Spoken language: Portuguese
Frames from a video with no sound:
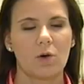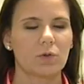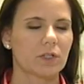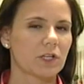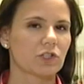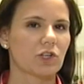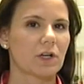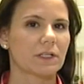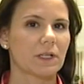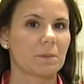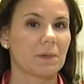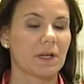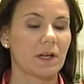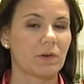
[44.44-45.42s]
O
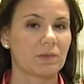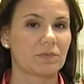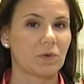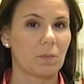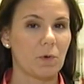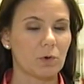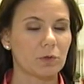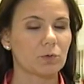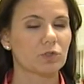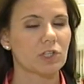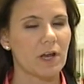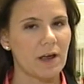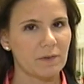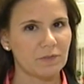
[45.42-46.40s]
TJ Mineiro afirmou que o
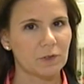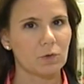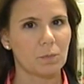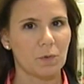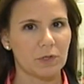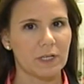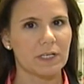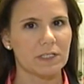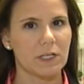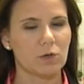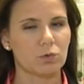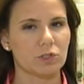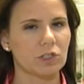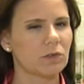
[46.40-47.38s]
chefe do Poder
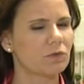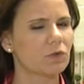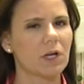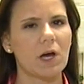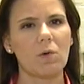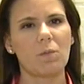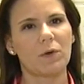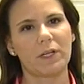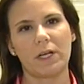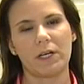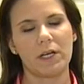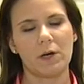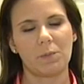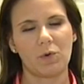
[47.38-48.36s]
Executivo não
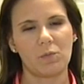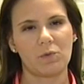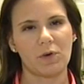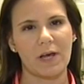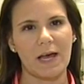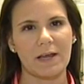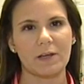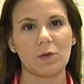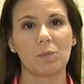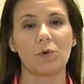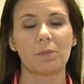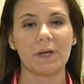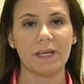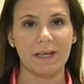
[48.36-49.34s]
poderia promulgar e
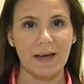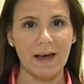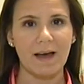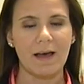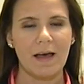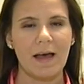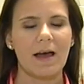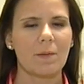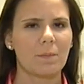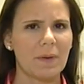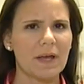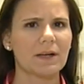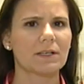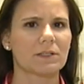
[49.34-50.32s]
publicar
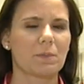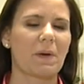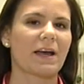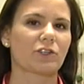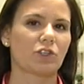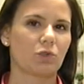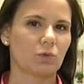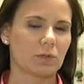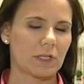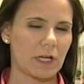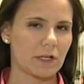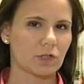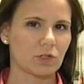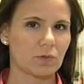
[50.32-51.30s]
apenas parte do
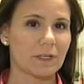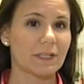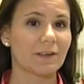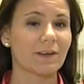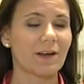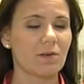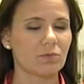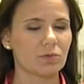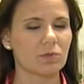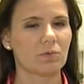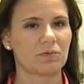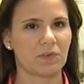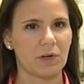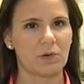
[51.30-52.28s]
texto que não
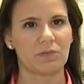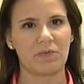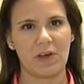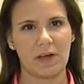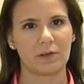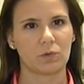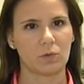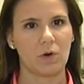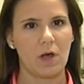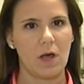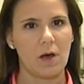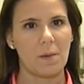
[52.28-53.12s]
sofreu veto.